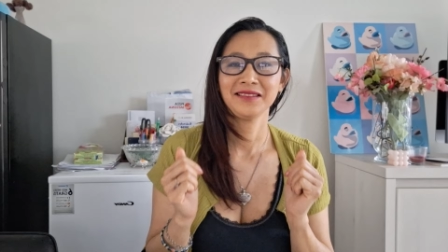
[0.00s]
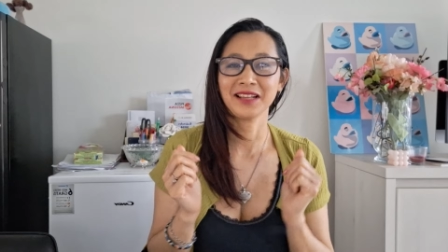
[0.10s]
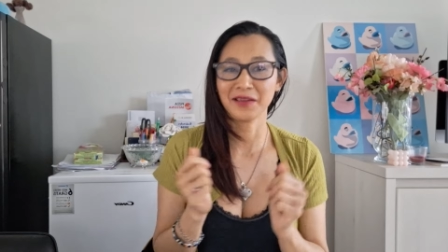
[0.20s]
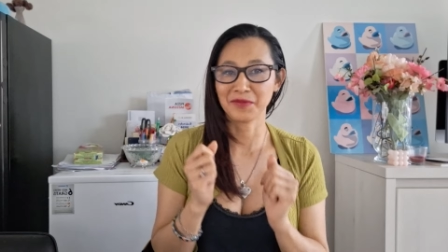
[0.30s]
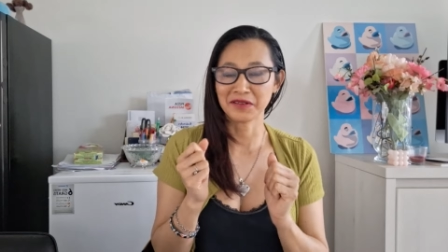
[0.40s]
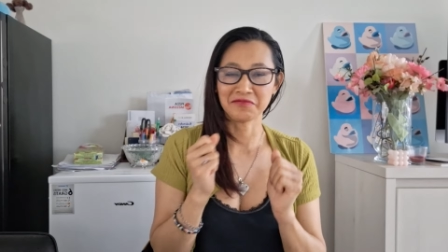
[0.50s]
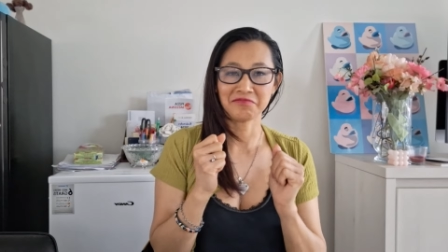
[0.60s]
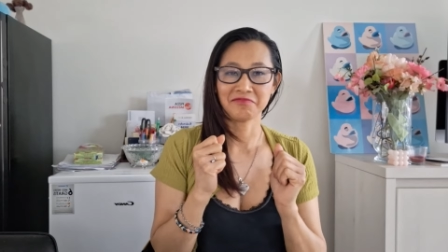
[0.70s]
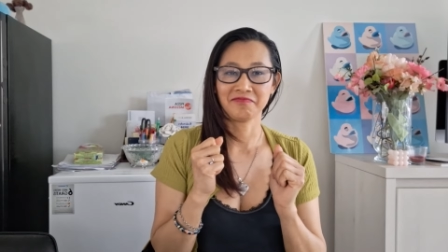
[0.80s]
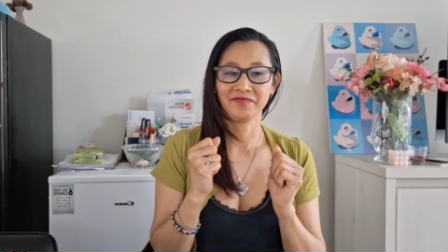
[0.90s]
จะเก็บเงิน
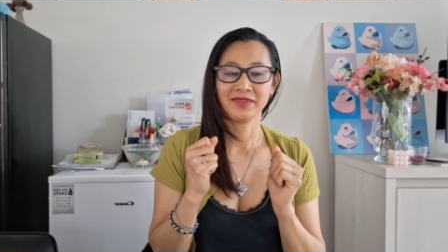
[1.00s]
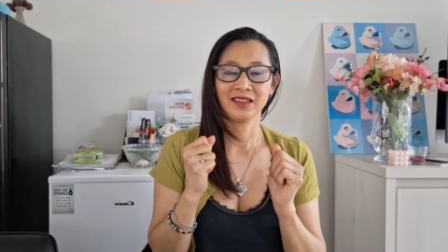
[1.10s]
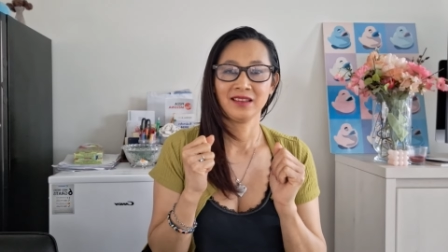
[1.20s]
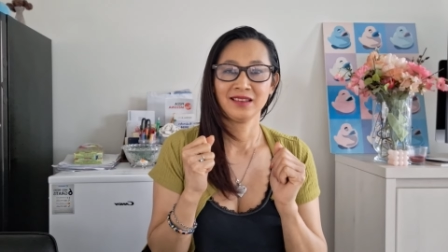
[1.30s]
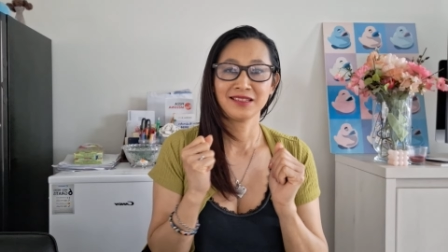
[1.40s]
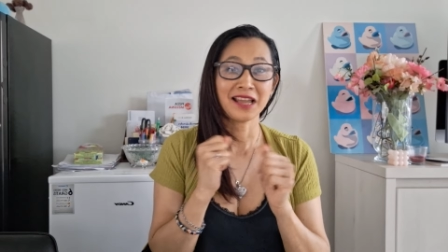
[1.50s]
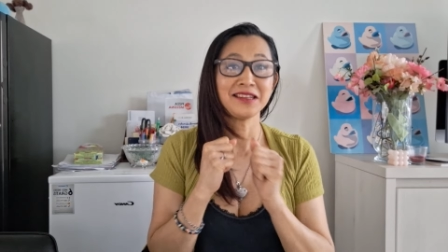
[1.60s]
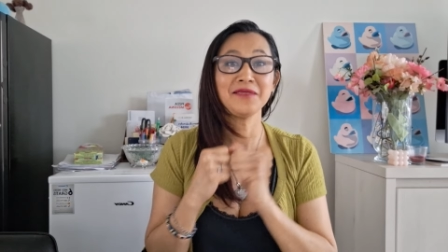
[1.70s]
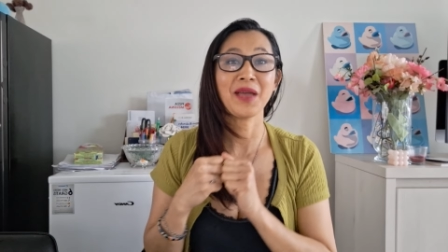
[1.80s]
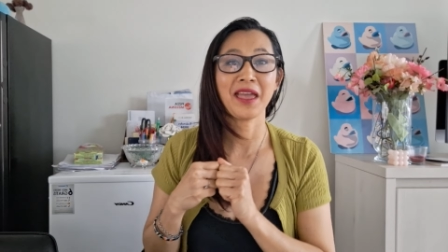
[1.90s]
ใช้ห
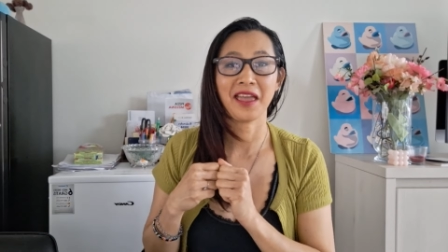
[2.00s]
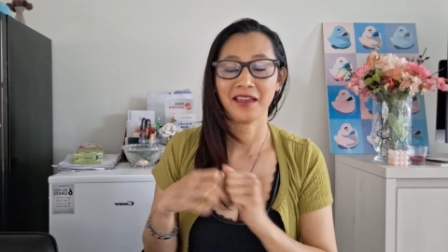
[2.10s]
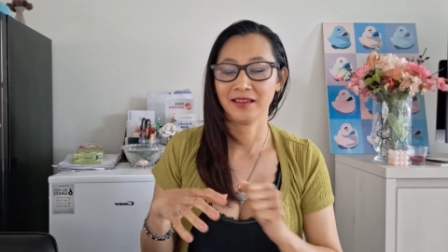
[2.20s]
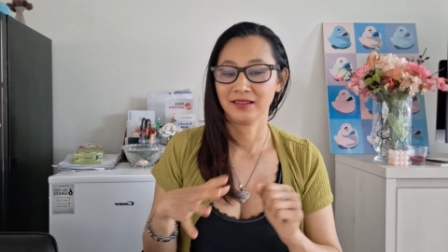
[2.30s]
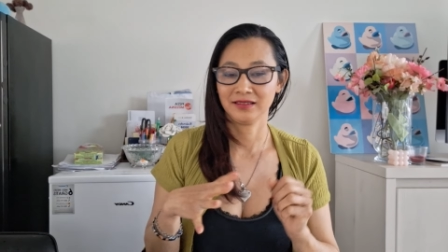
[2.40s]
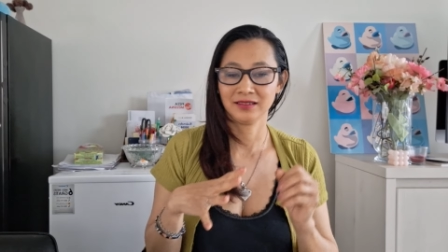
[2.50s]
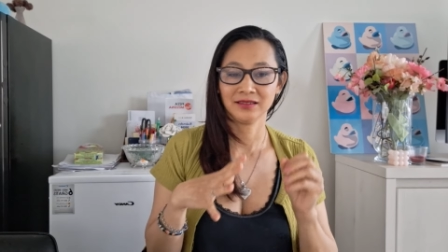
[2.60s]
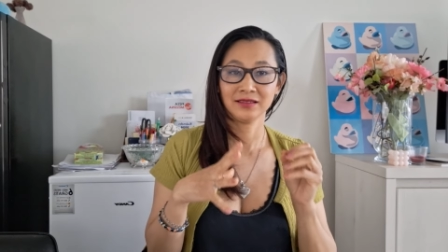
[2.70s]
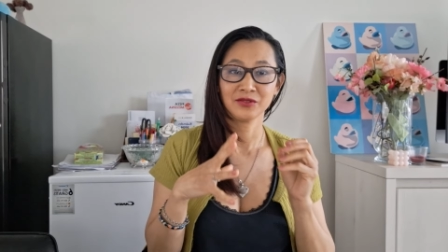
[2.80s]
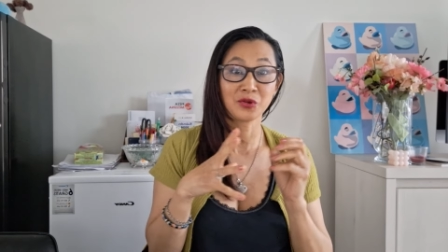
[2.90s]
นี้แม่
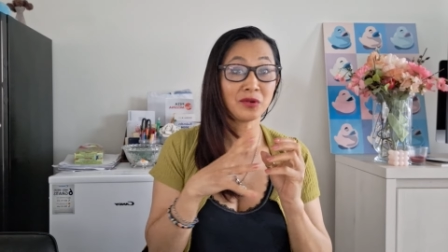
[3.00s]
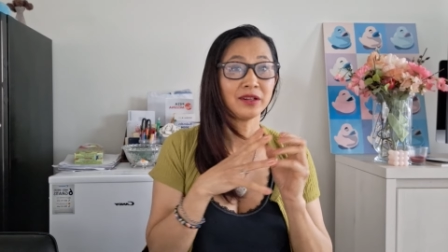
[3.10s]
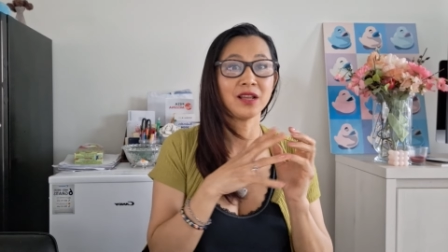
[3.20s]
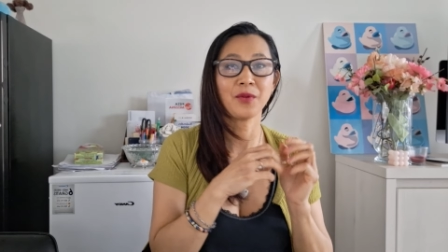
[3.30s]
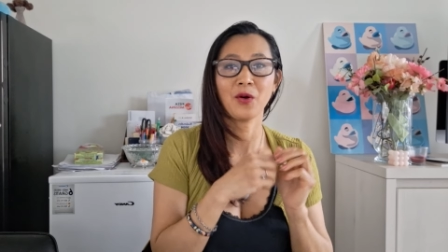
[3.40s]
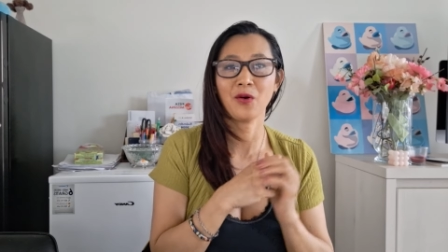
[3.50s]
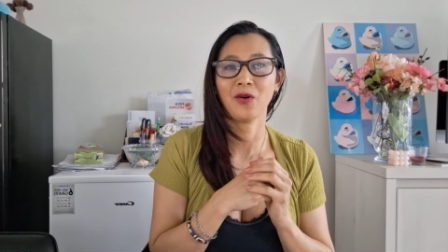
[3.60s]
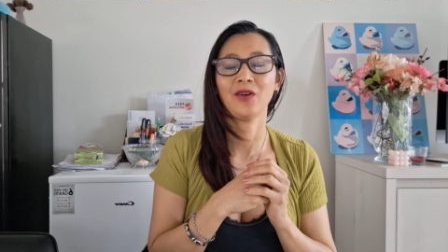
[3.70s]
ส่งเงินให้พ่อ